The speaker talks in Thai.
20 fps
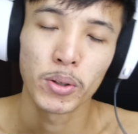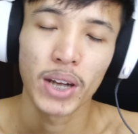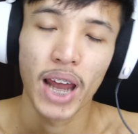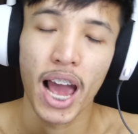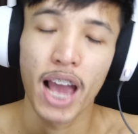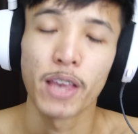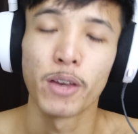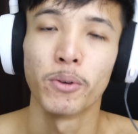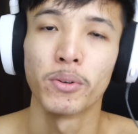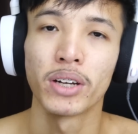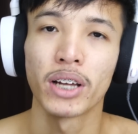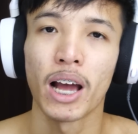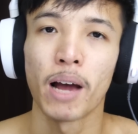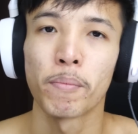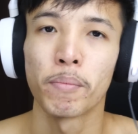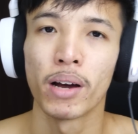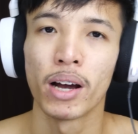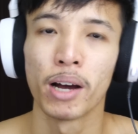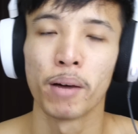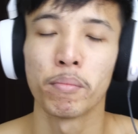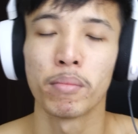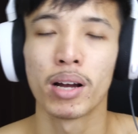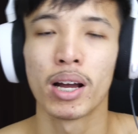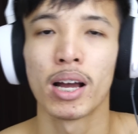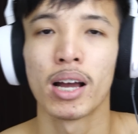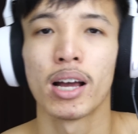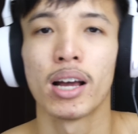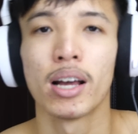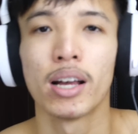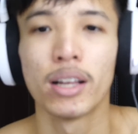มิถุนายนนะครับเมื่
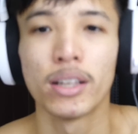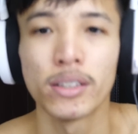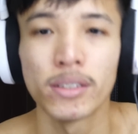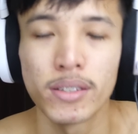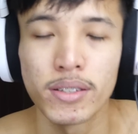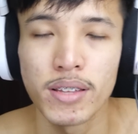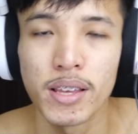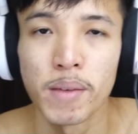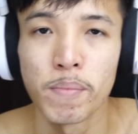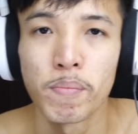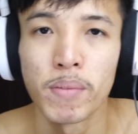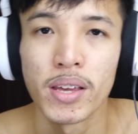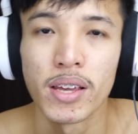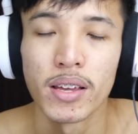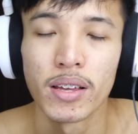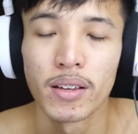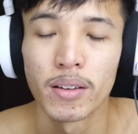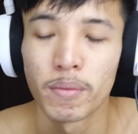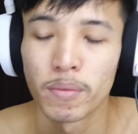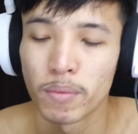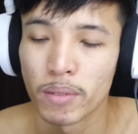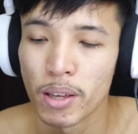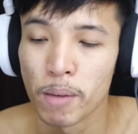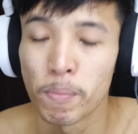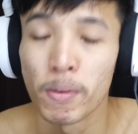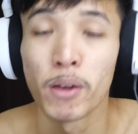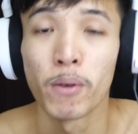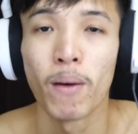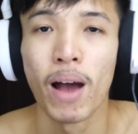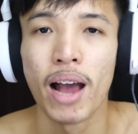อ 4 ปี
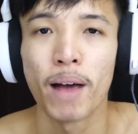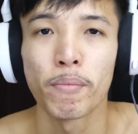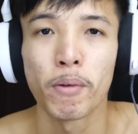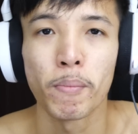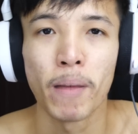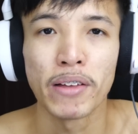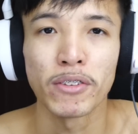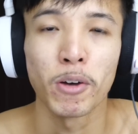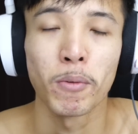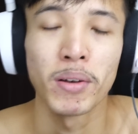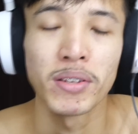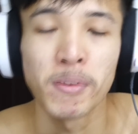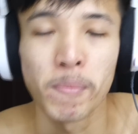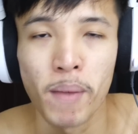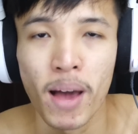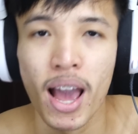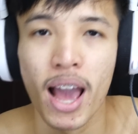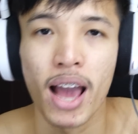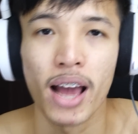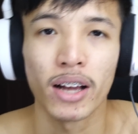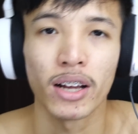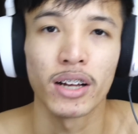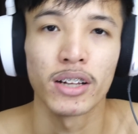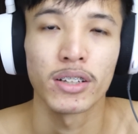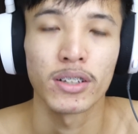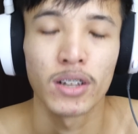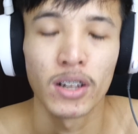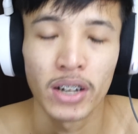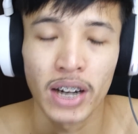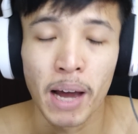กี่ปีวะ ประมาณ2015ก็
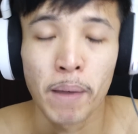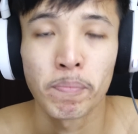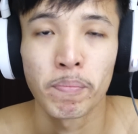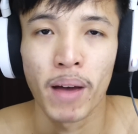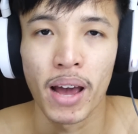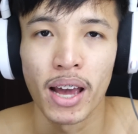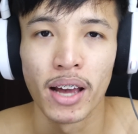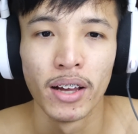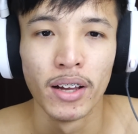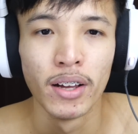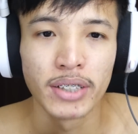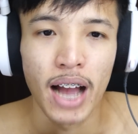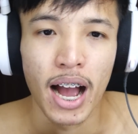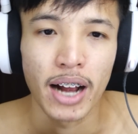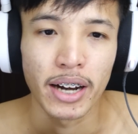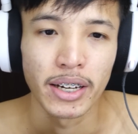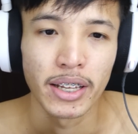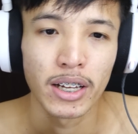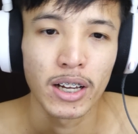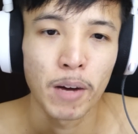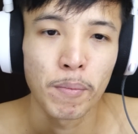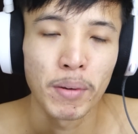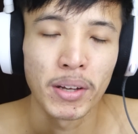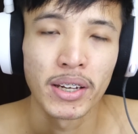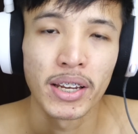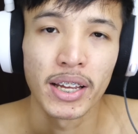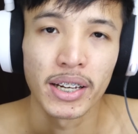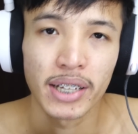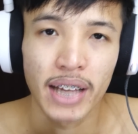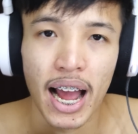ก็นับไป ฉากนี้ก็เป็
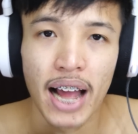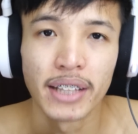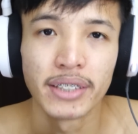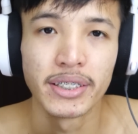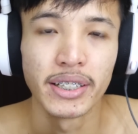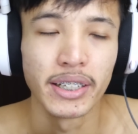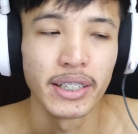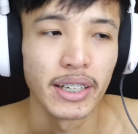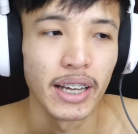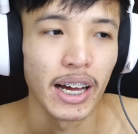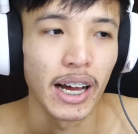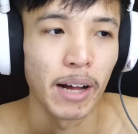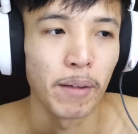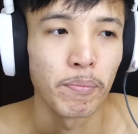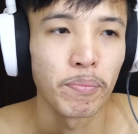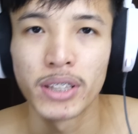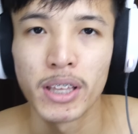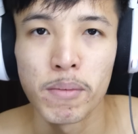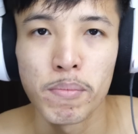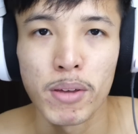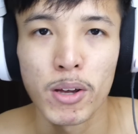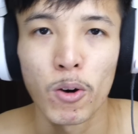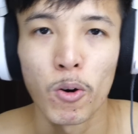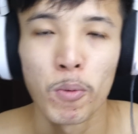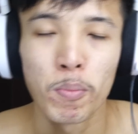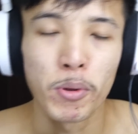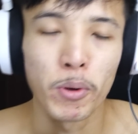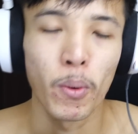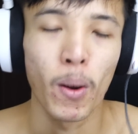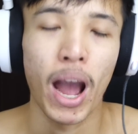นเหตุการณ์จริงนะครับ ที่มีค
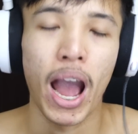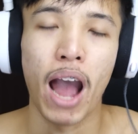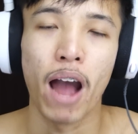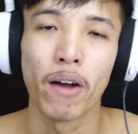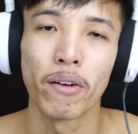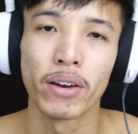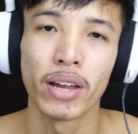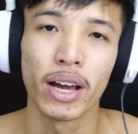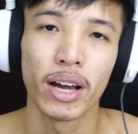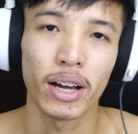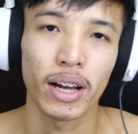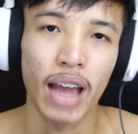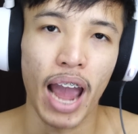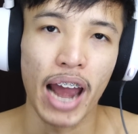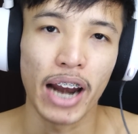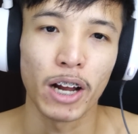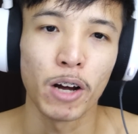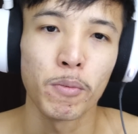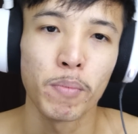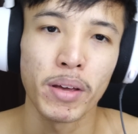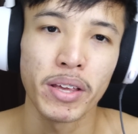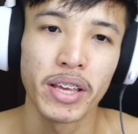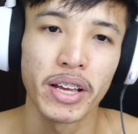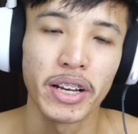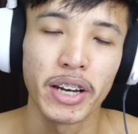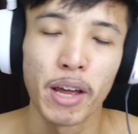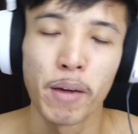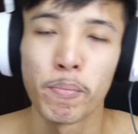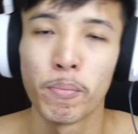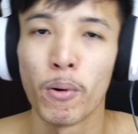นผิวขาวเนี่ยกาดเข้าไปยิ
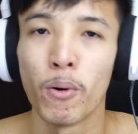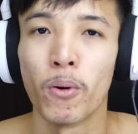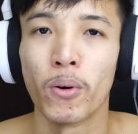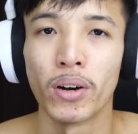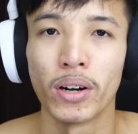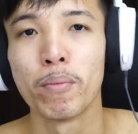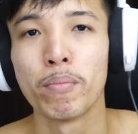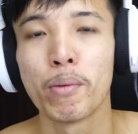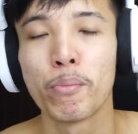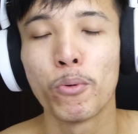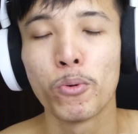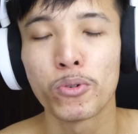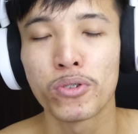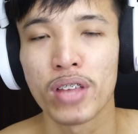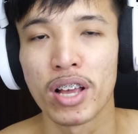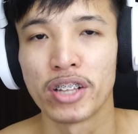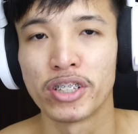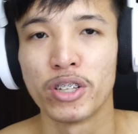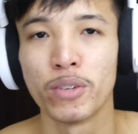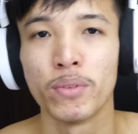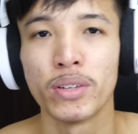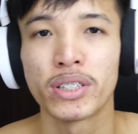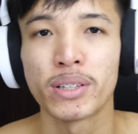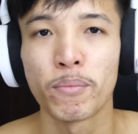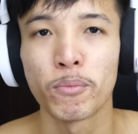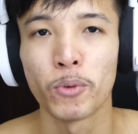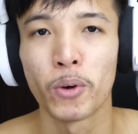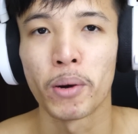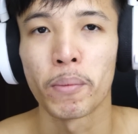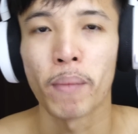งในโบสถ์แล้วมีผู้เสียชีวิต
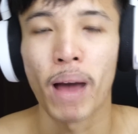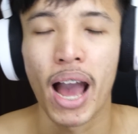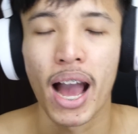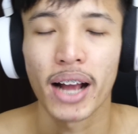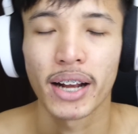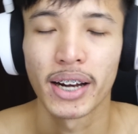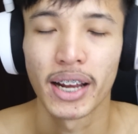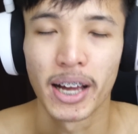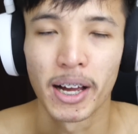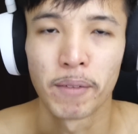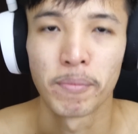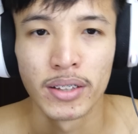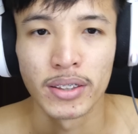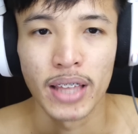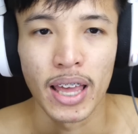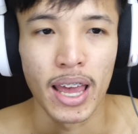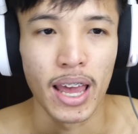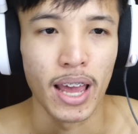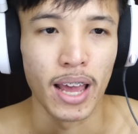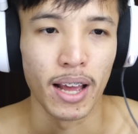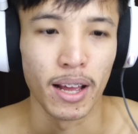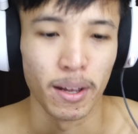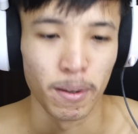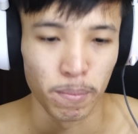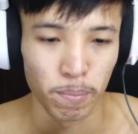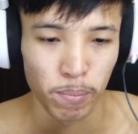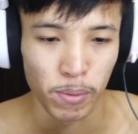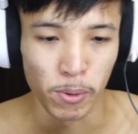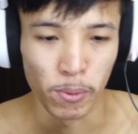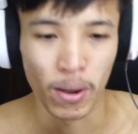จำนวนมากนะครับ แต่
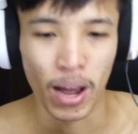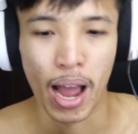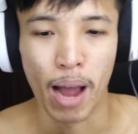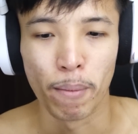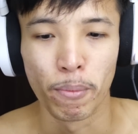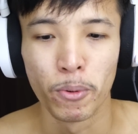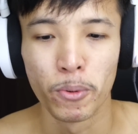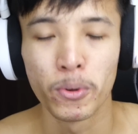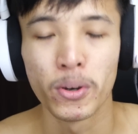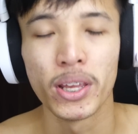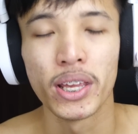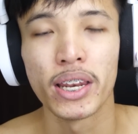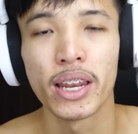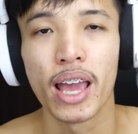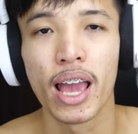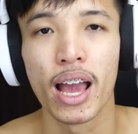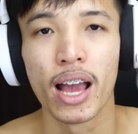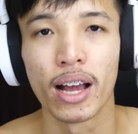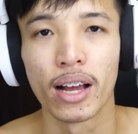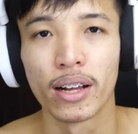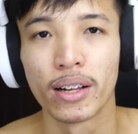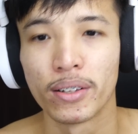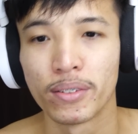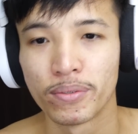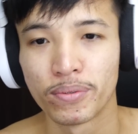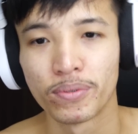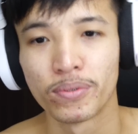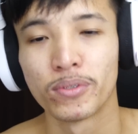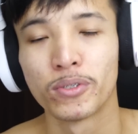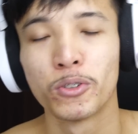ผิวขาวผู้นี้เนี่ย
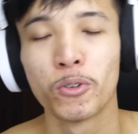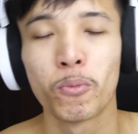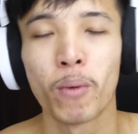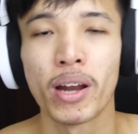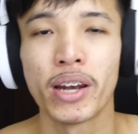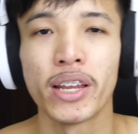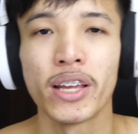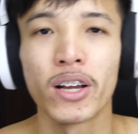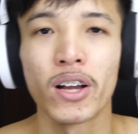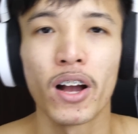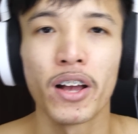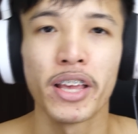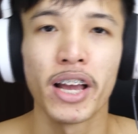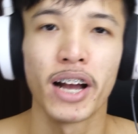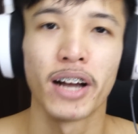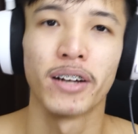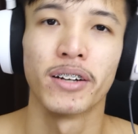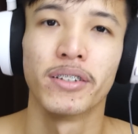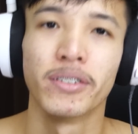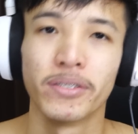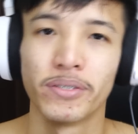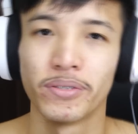ทุกวันนี้ก็ยัง